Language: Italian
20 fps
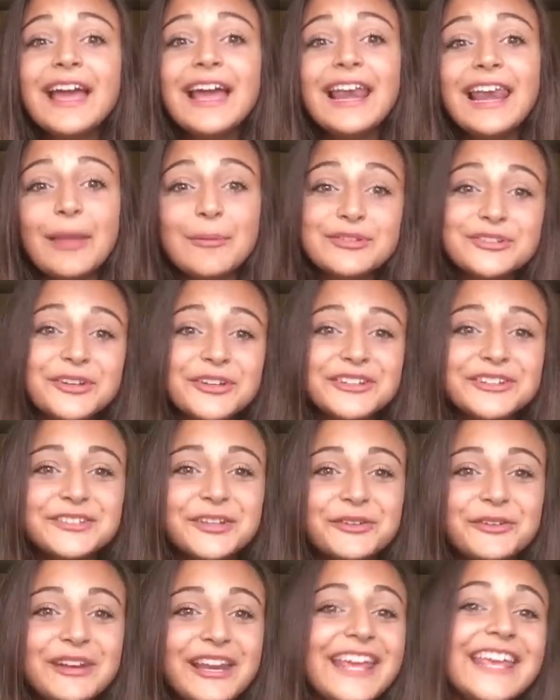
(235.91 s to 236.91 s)
La mascotte
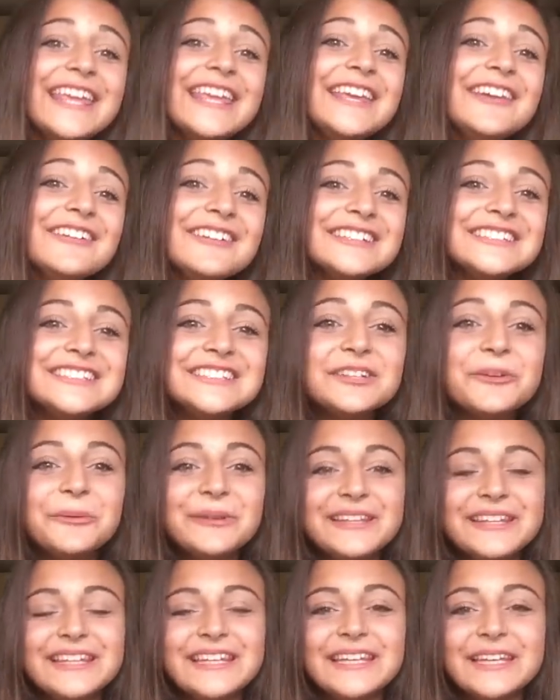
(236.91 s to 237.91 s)
sono le Eagles,
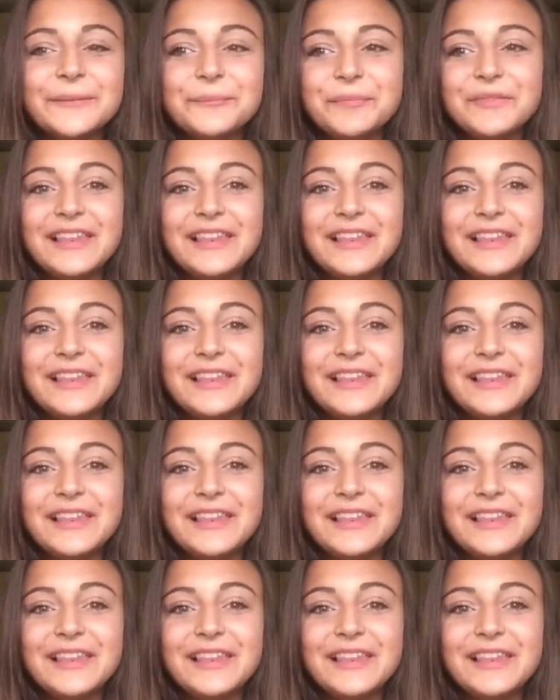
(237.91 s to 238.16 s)
quindi mm,